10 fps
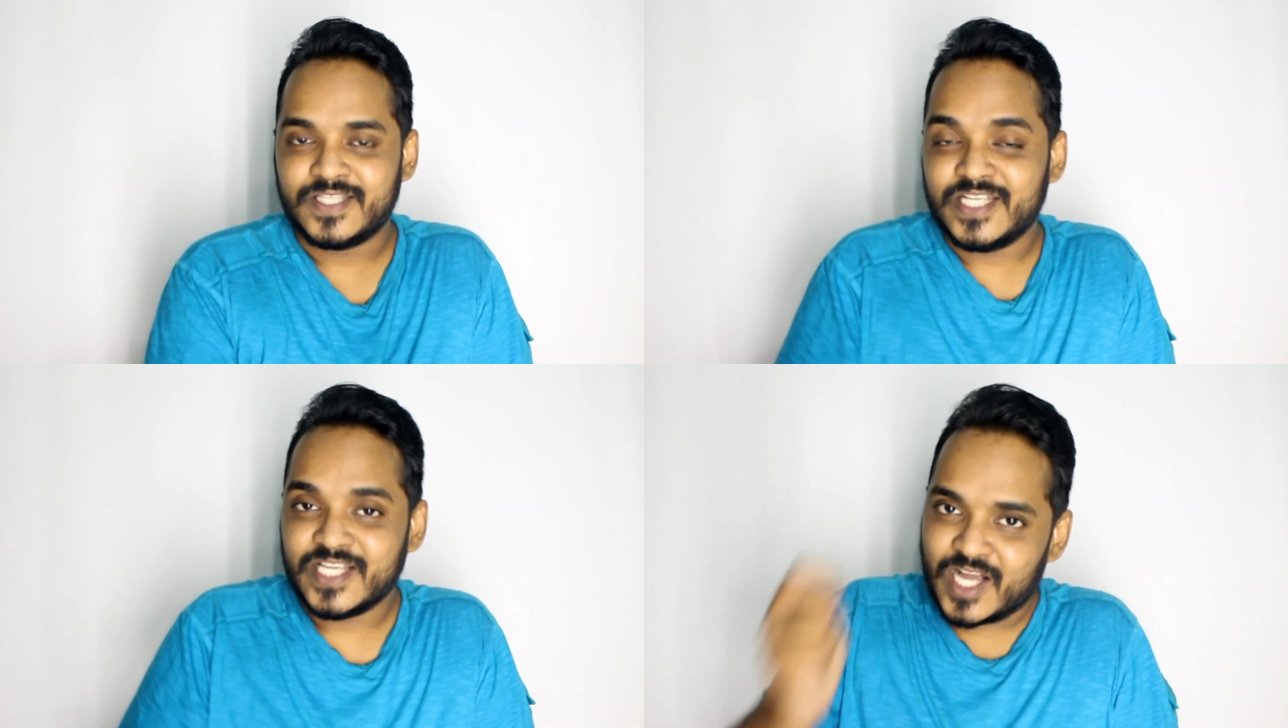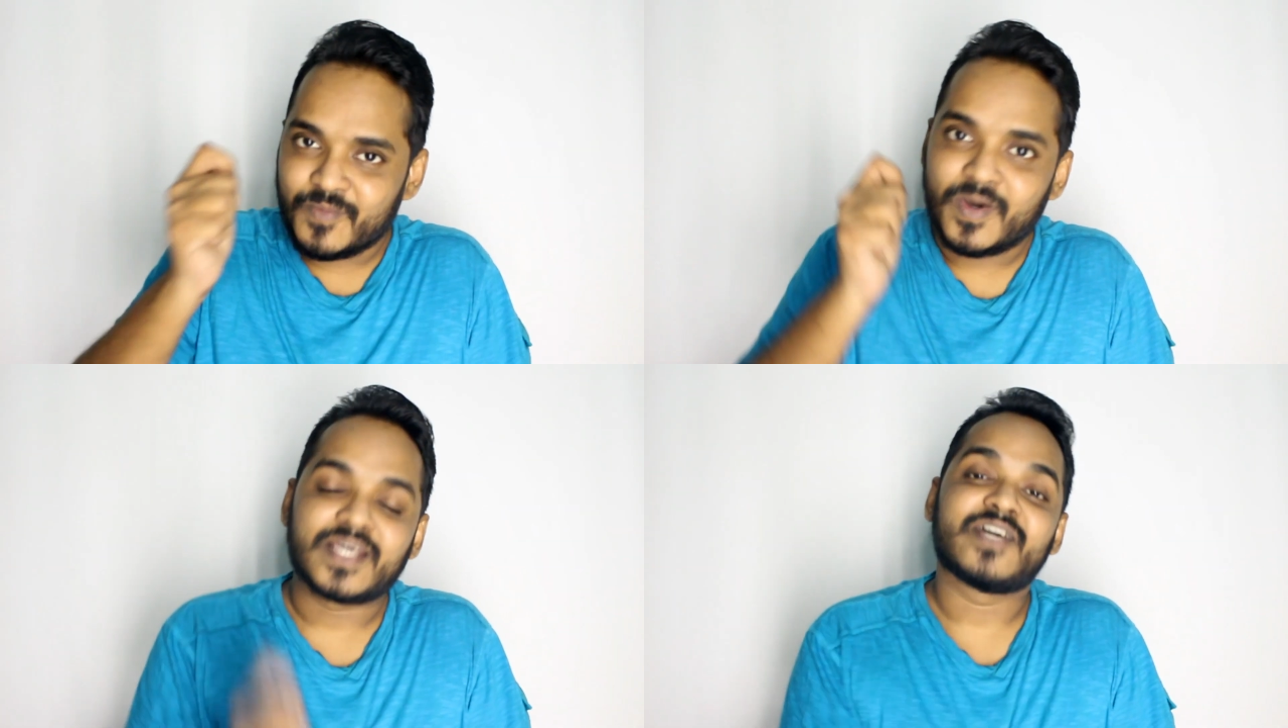నేను ఇంకా
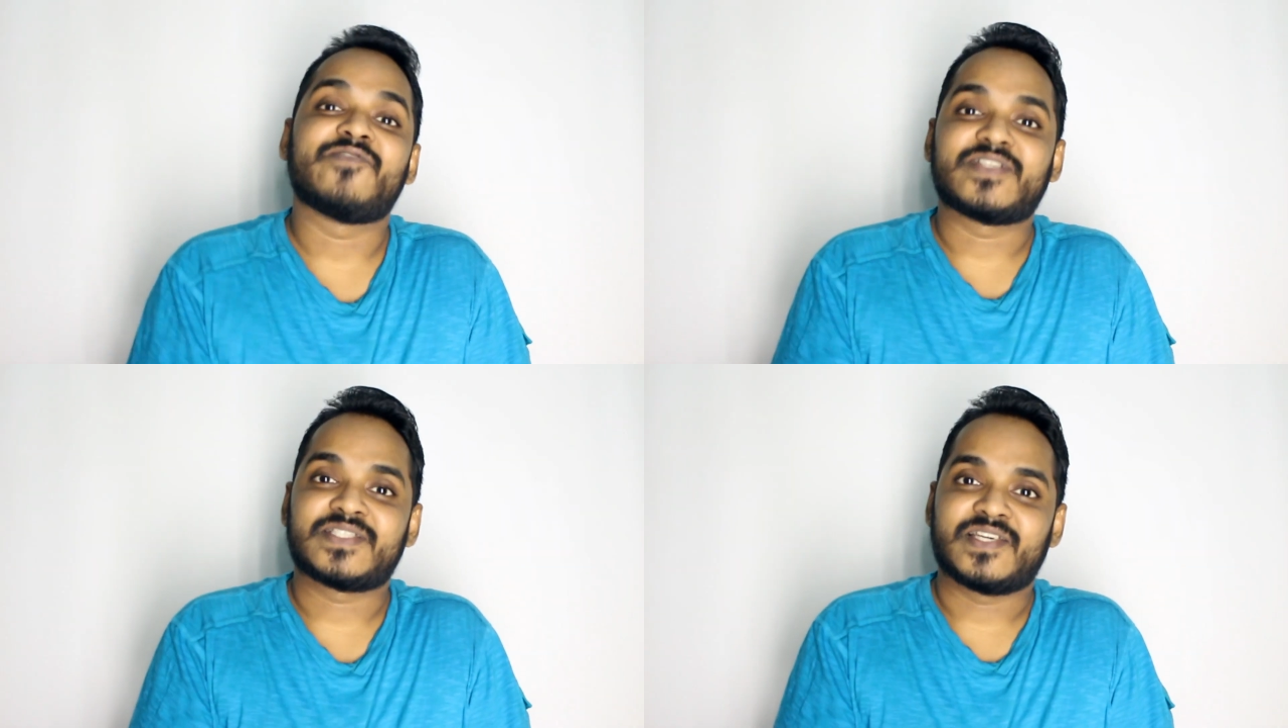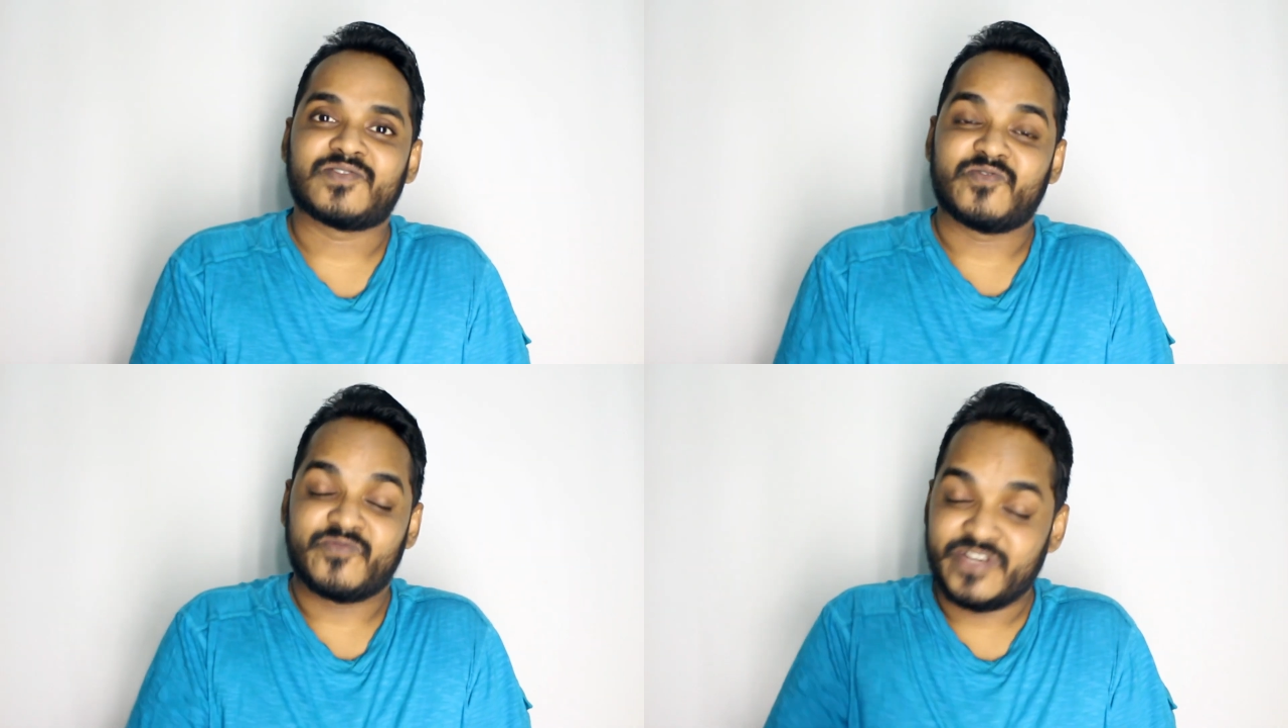బలంగా ఫిక్స్
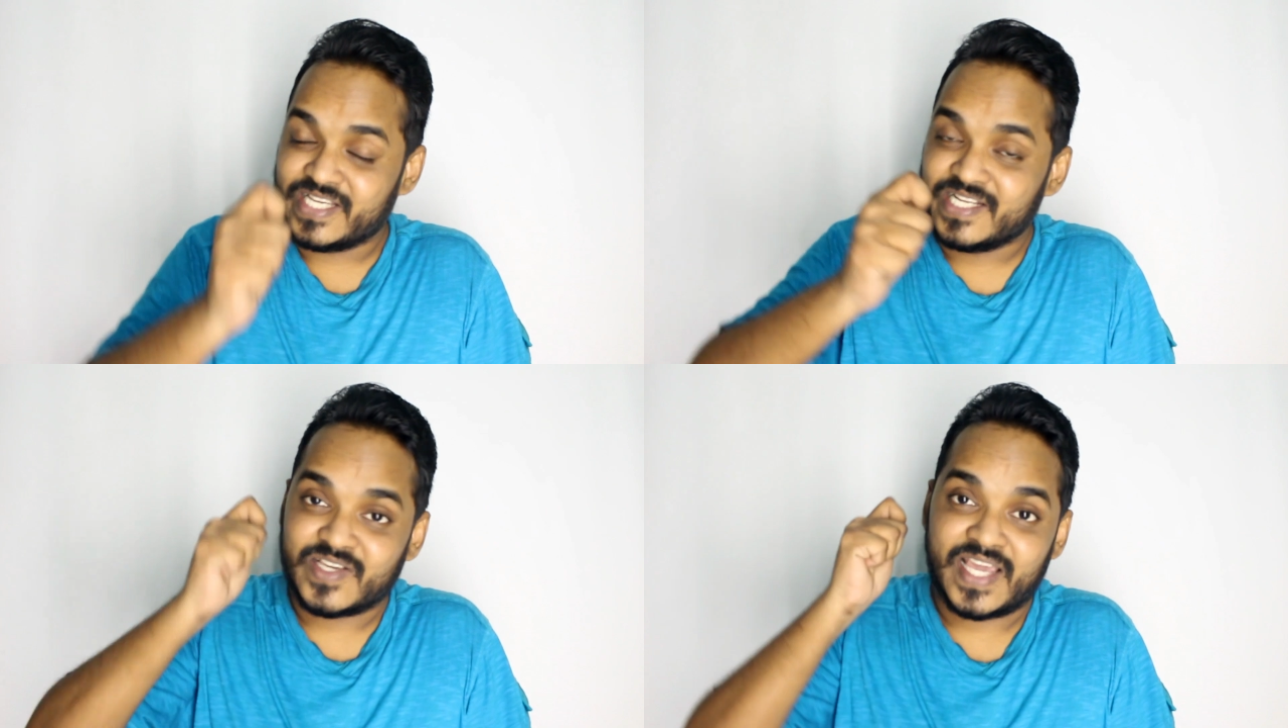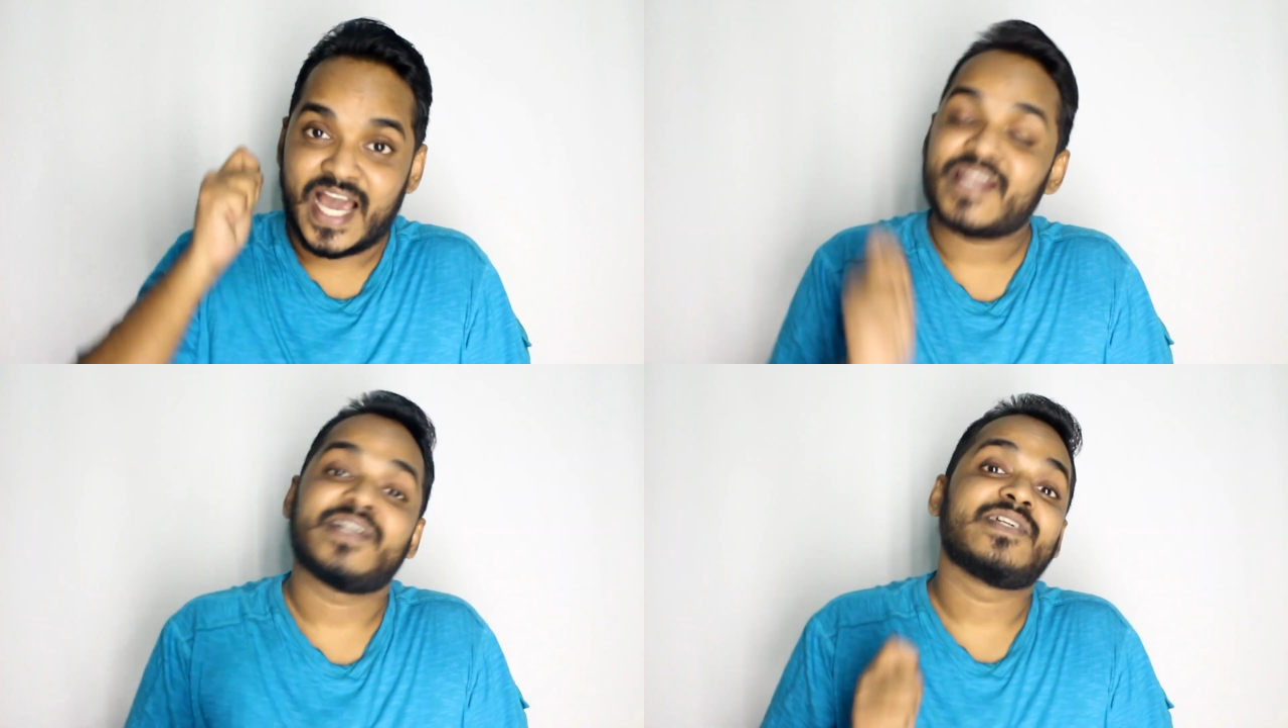అయ్యాను వీడికి నేను
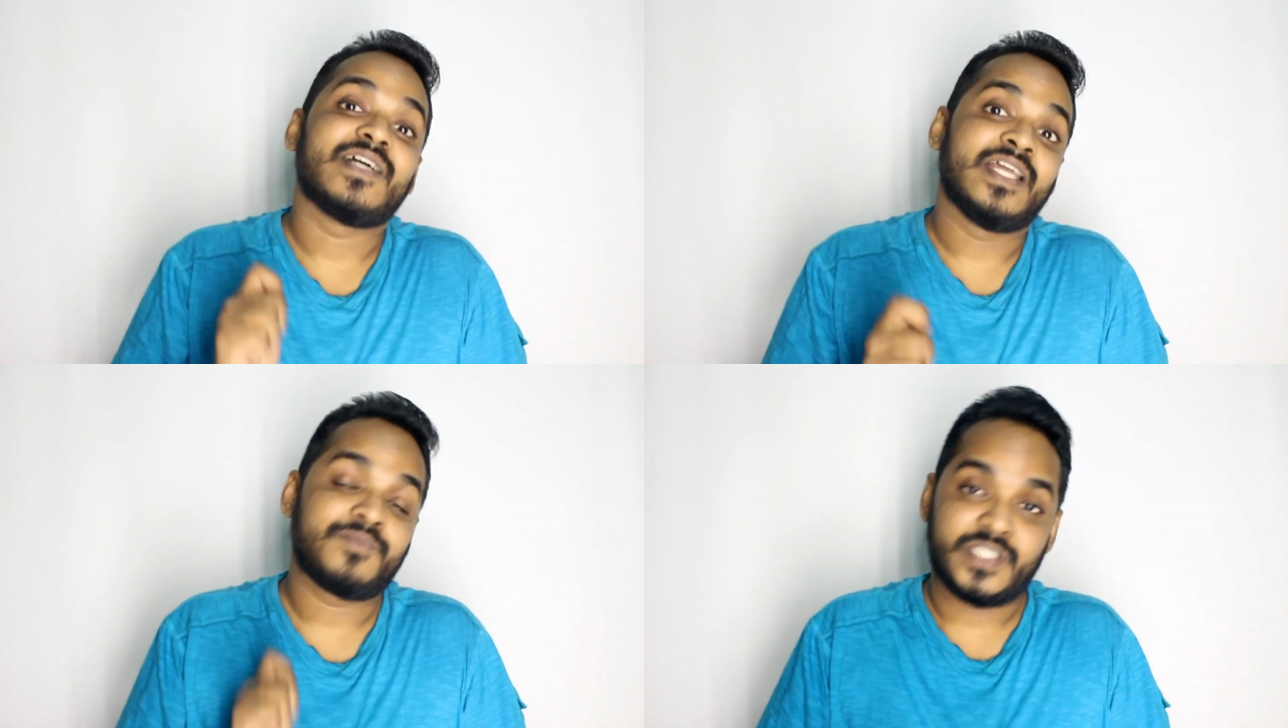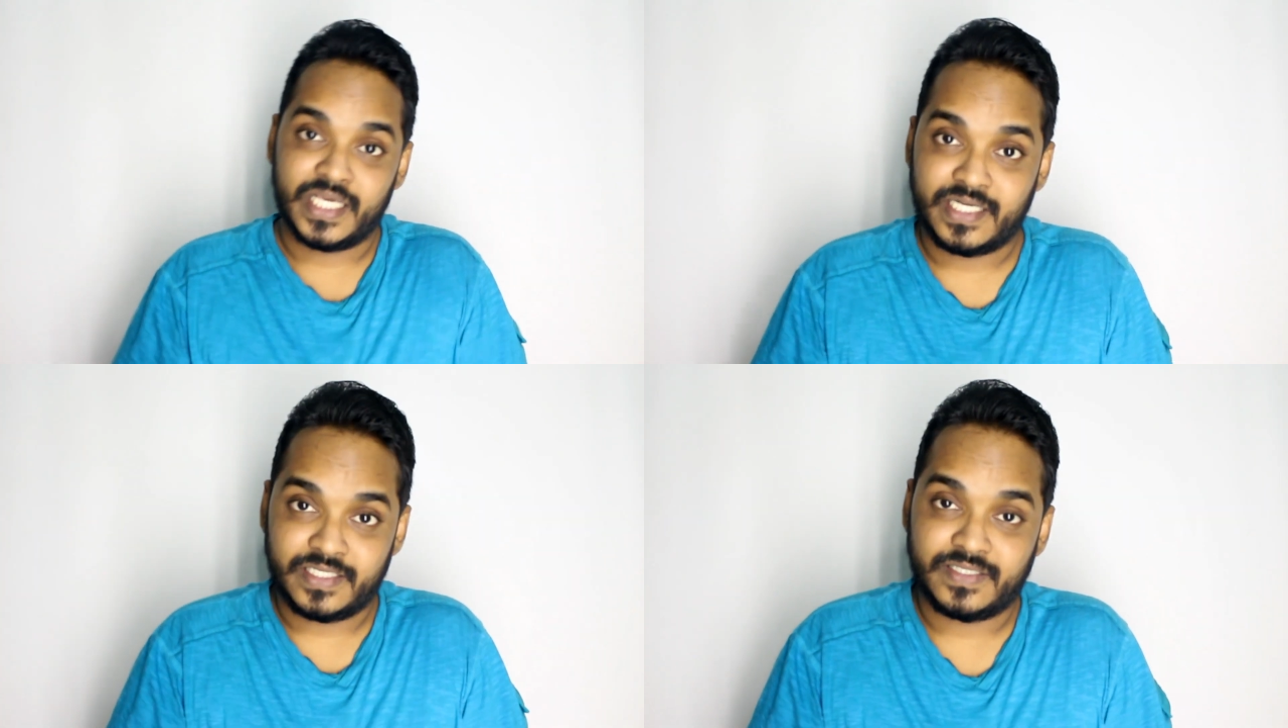గ్యారంటీగా హెల్ప్
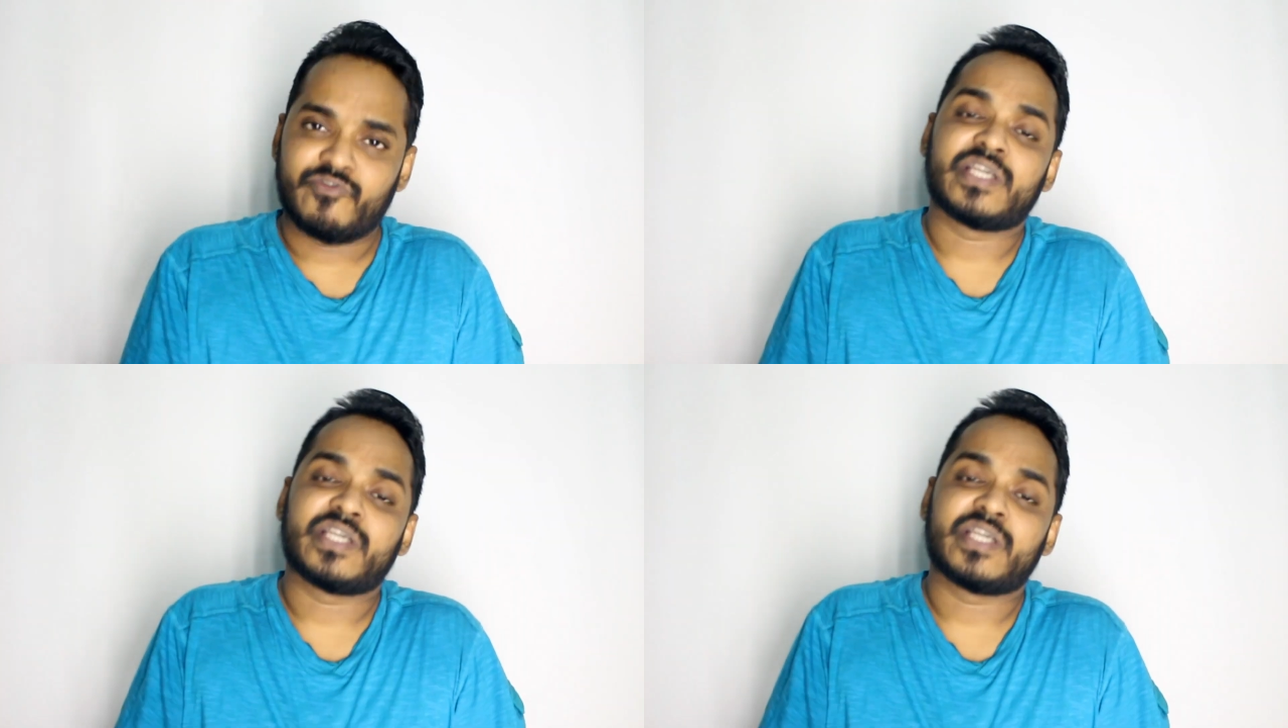చేయాలని